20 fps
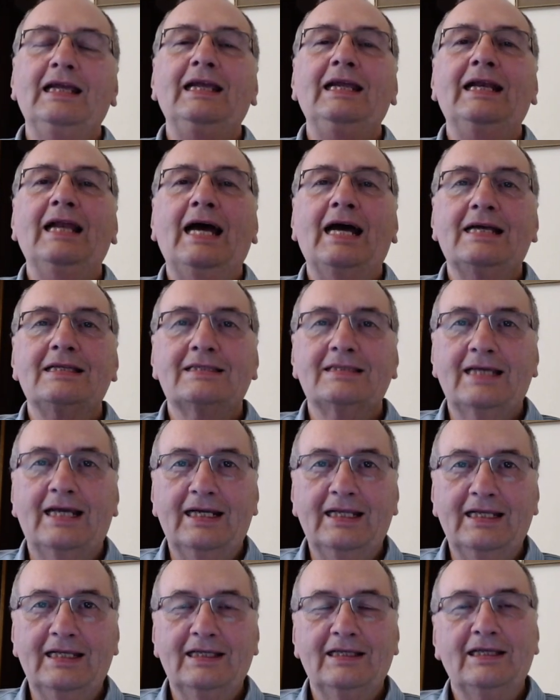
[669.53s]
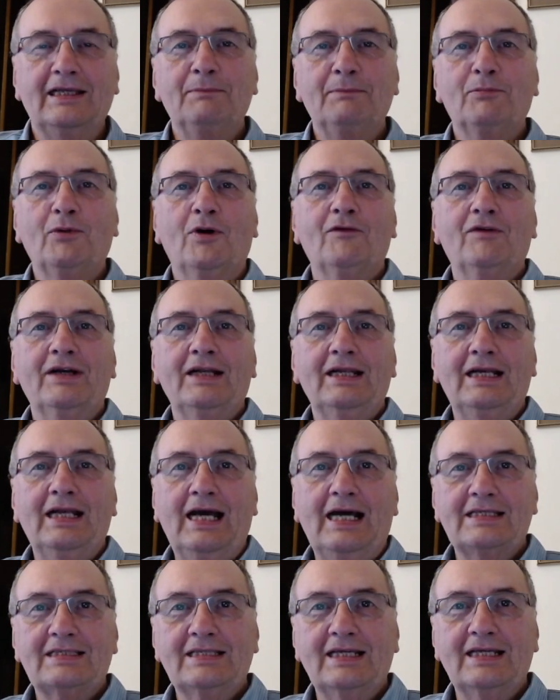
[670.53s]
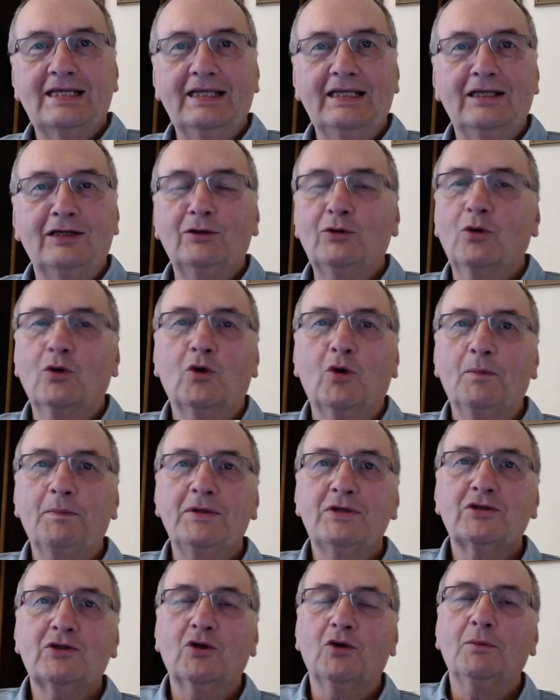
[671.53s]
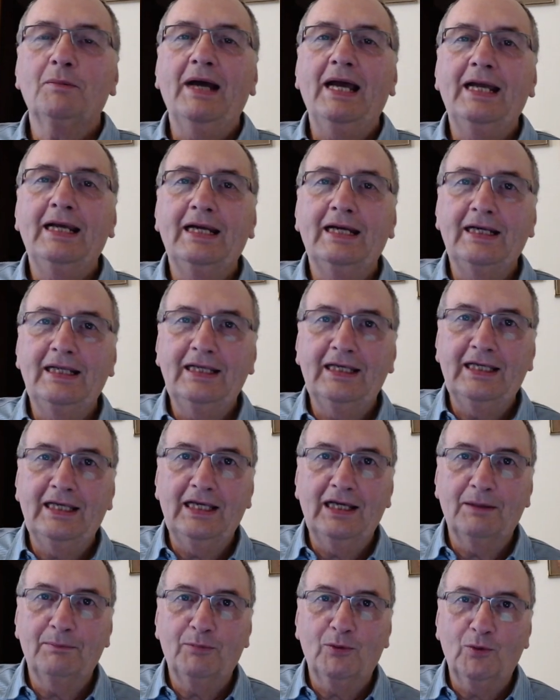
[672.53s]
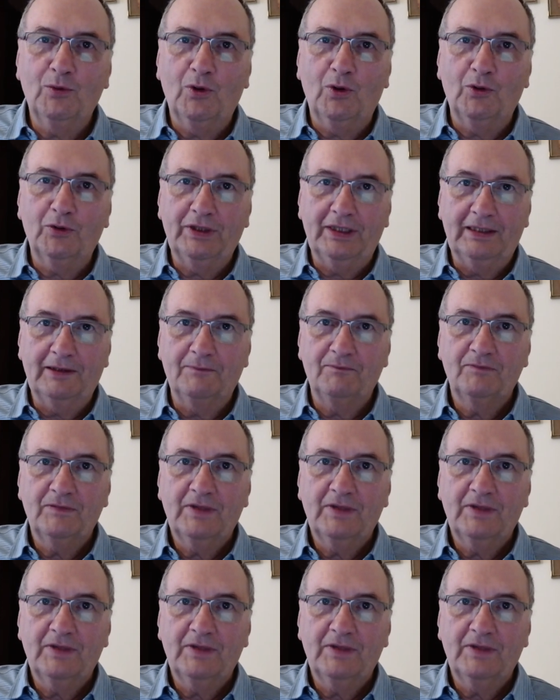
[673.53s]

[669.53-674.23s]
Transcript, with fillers: i Lazzari, i poveri Lazzari, non colpiscono mai i ricchi e puloni.